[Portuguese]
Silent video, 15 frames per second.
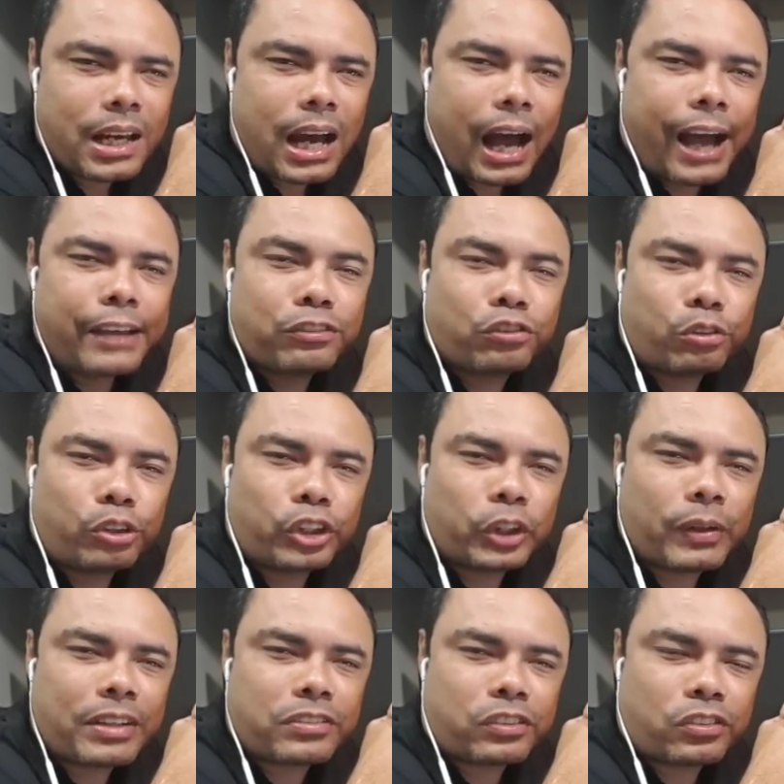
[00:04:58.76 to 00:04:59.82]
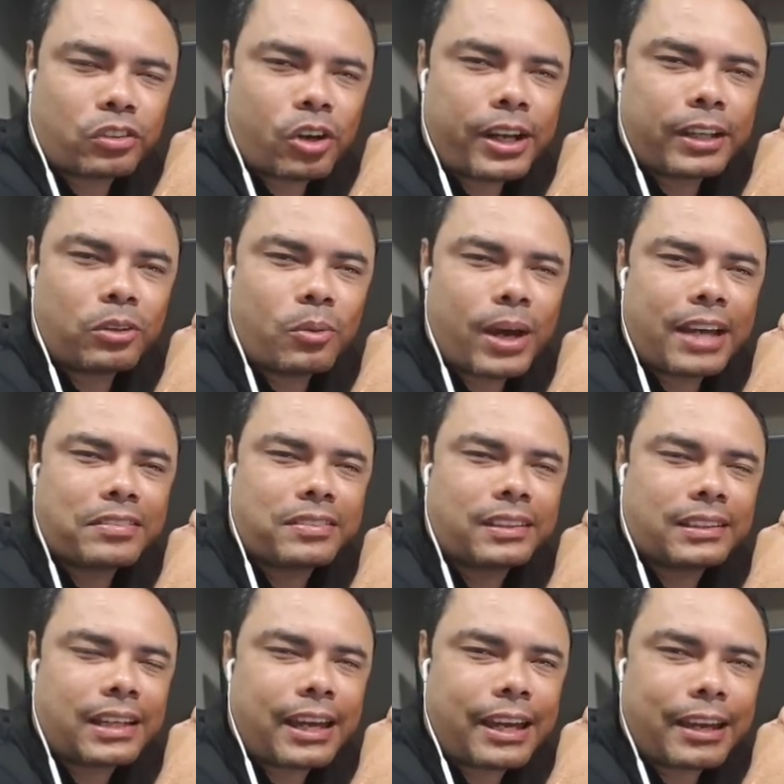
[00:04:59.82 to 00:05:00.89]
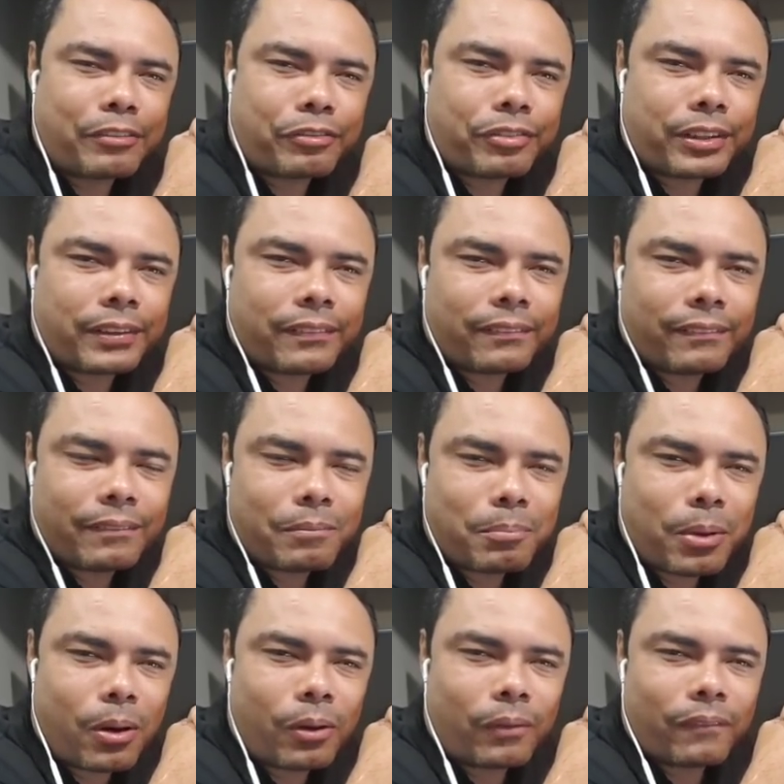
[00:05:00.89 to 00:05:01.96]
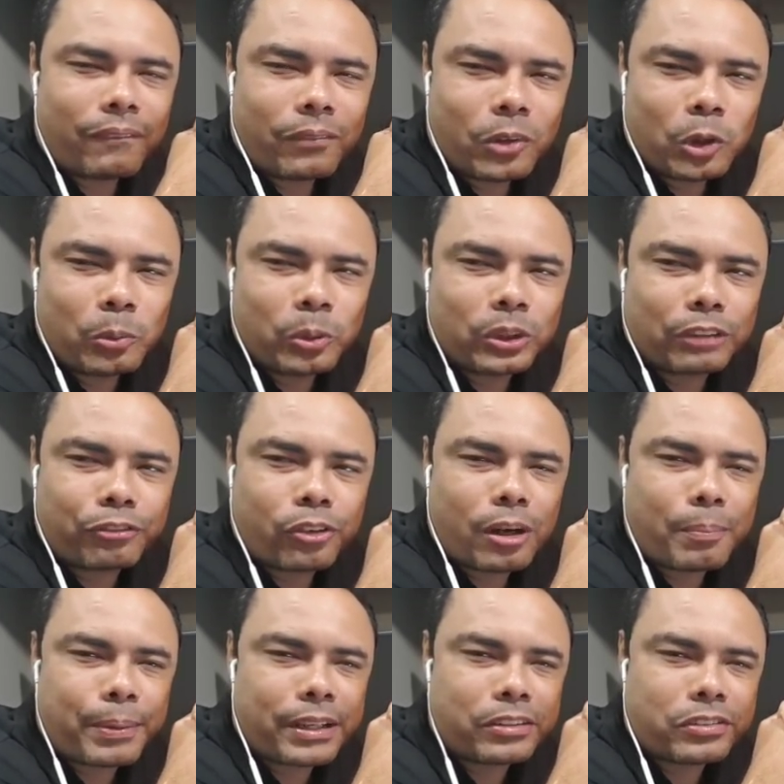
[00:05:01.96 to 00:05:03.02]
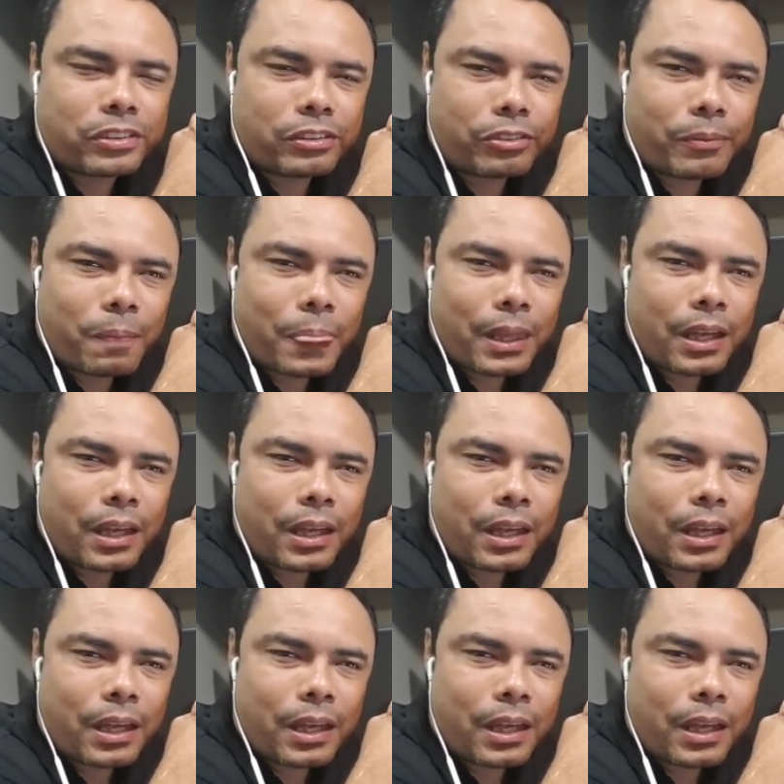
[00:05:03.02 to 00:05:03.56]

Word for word: Aí surgiu essa história do STF. Bom, todo mundo já ficou apreensivo.